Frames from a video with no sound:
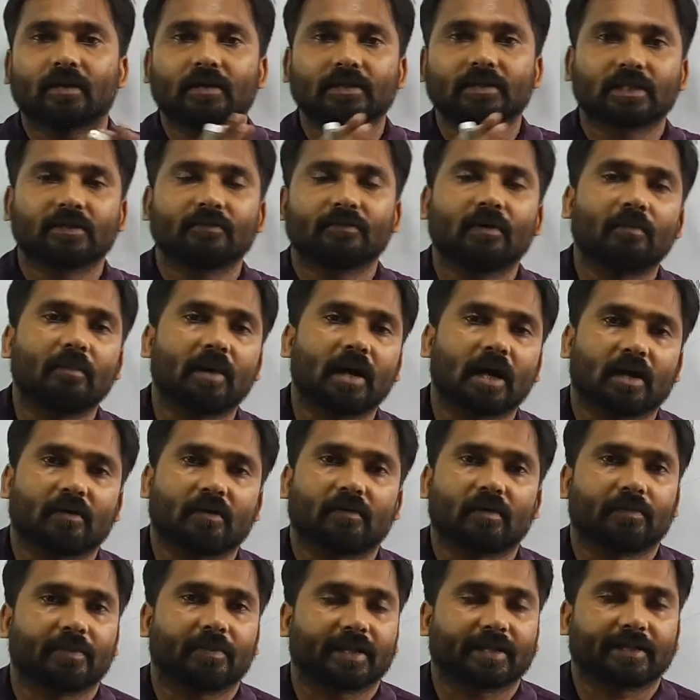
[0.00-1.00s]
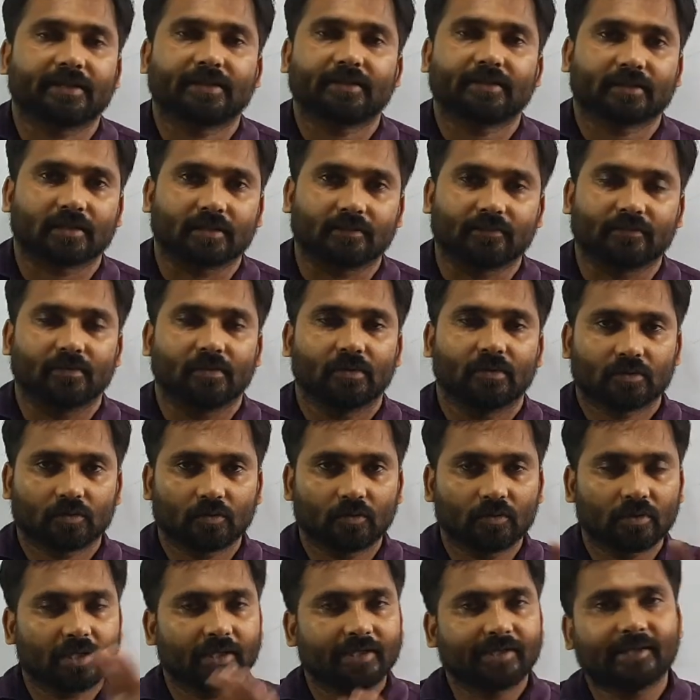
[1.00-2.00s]
जब हम अकबर पढ़ते हैं तब तो
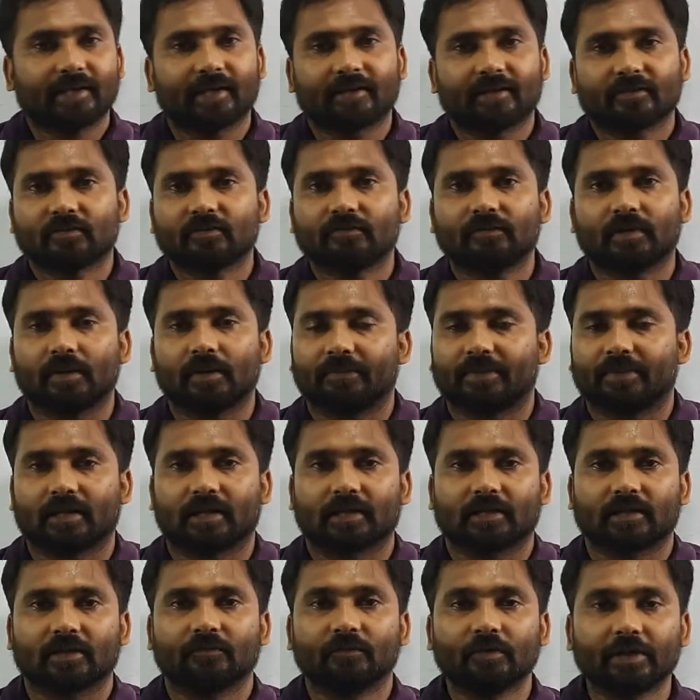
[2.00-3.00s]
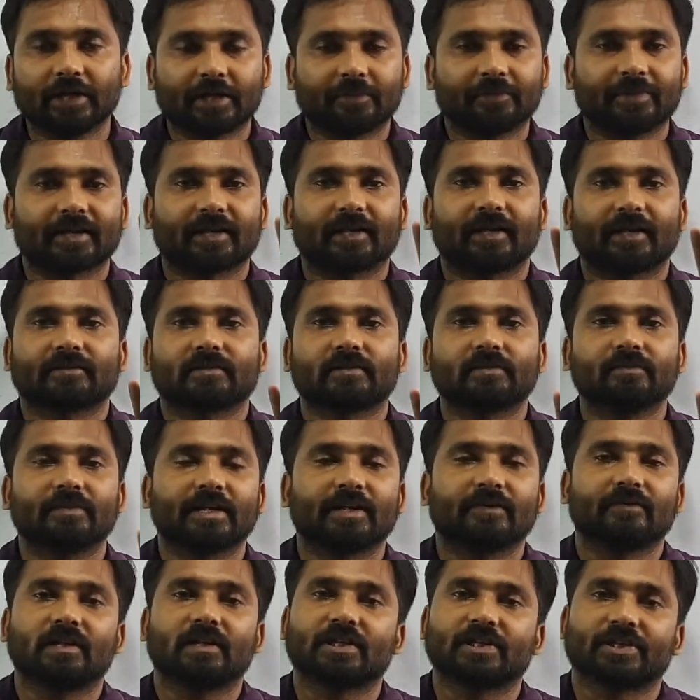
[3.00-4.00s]
उनका इतिहास तो वहाँ पर आता है वो एक प्रकार से
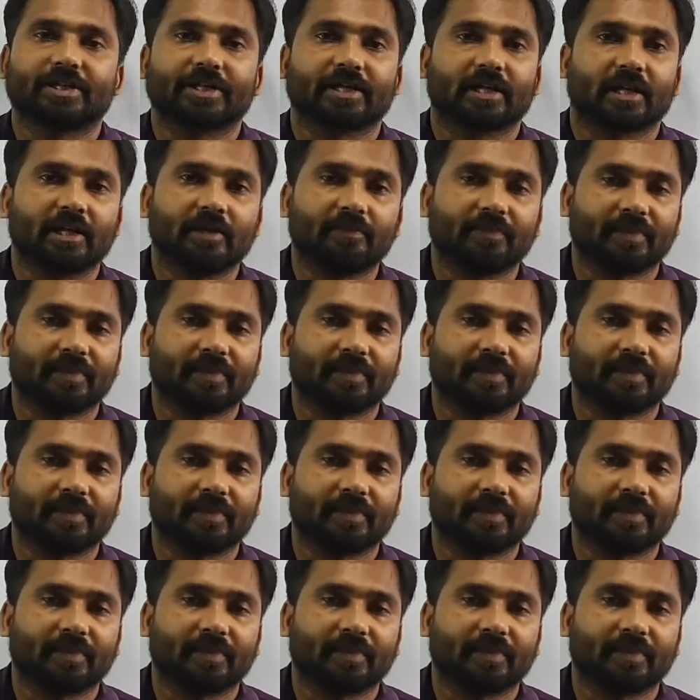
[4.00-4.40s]
मेडिवल हिस्ट्री का ही